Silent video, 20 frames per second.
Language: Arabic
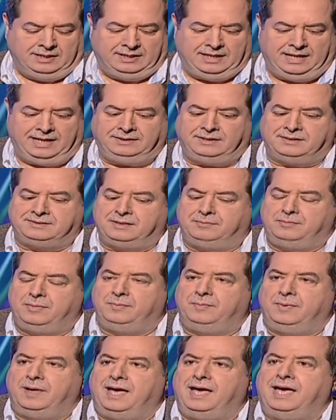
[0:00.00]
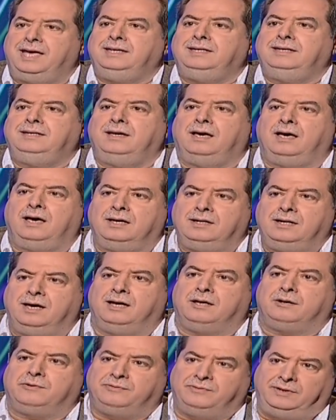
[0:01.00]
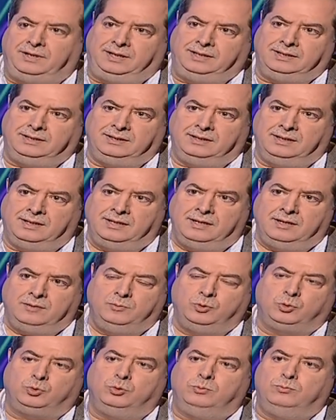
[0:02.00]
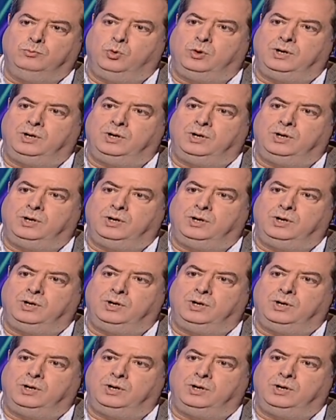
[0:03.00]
لهذا السبب اي خيار فعلي بيكون